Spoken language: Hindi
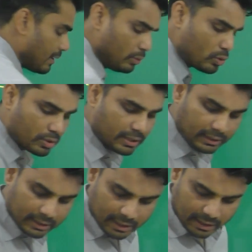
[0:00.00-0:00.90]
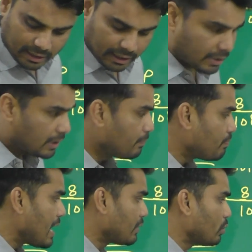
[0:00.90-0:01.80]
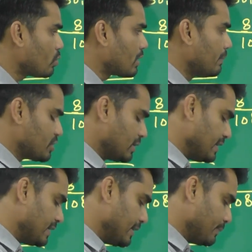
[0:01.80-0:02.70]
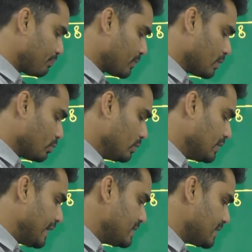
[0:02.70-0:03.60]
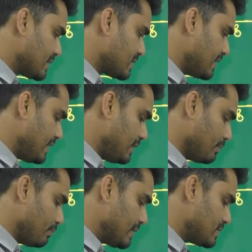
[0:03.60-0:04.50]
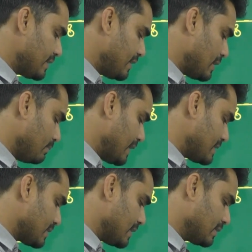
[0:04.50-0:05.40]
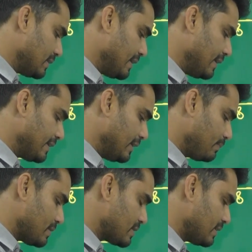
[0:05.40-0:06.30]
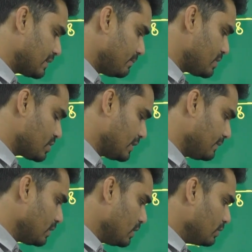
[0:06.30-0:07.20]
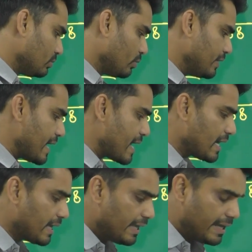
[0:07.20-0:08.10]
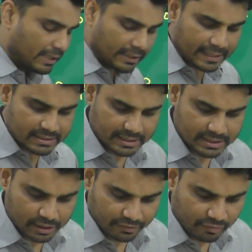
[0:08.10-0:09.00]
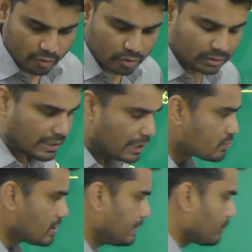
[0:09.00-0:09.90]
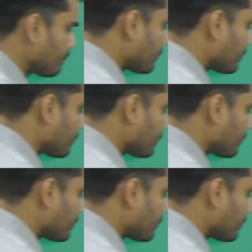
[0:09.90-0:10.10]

हम लोग पारुल को कमीशन देंगे तो 960 में से हम लेस करते हैं 10 परसेंट कमीशन तो ये आएगा एट लैख सिक्सटी फोर थाउजेंड